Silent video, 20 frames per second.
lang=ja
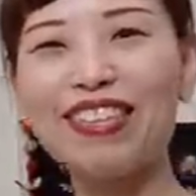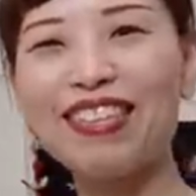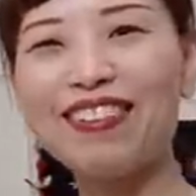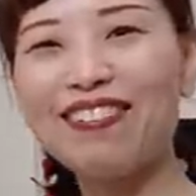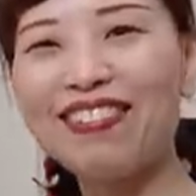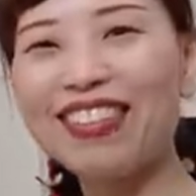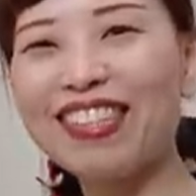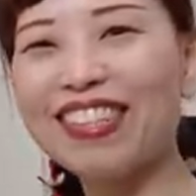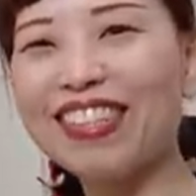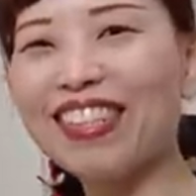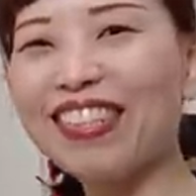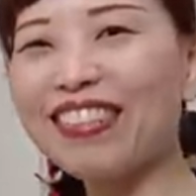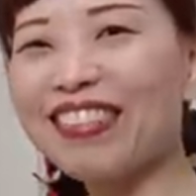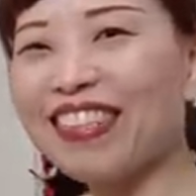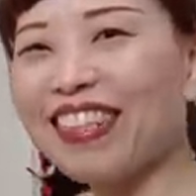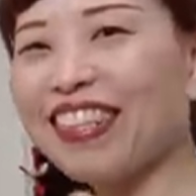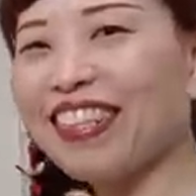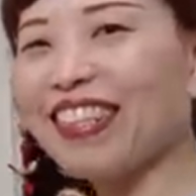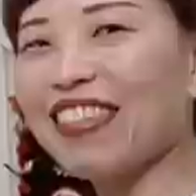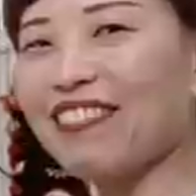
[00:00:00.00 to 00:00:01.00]
ちゃ短く
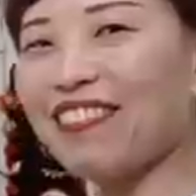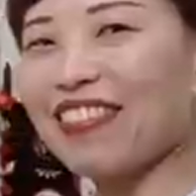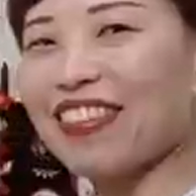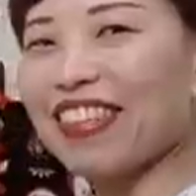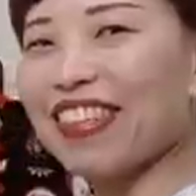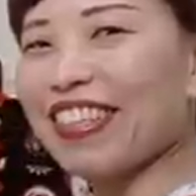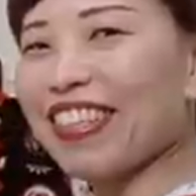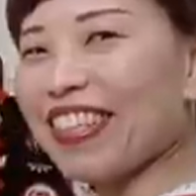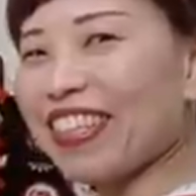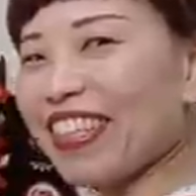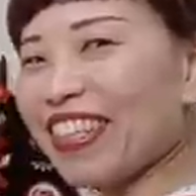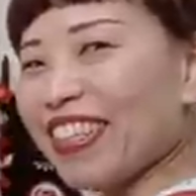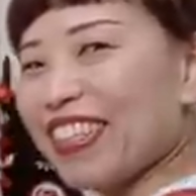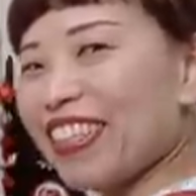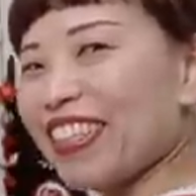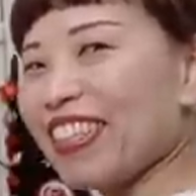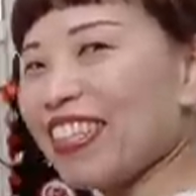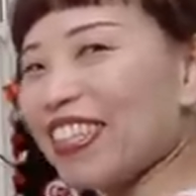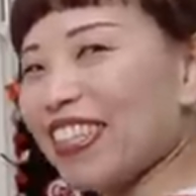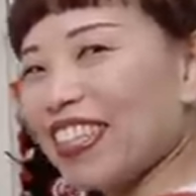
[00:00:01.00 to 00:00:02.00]
なったもんいいで
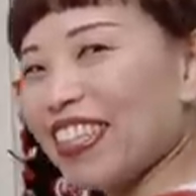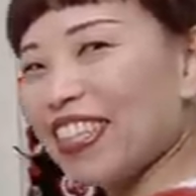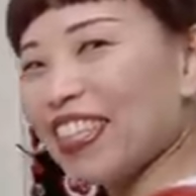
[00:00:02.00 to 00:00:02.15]
す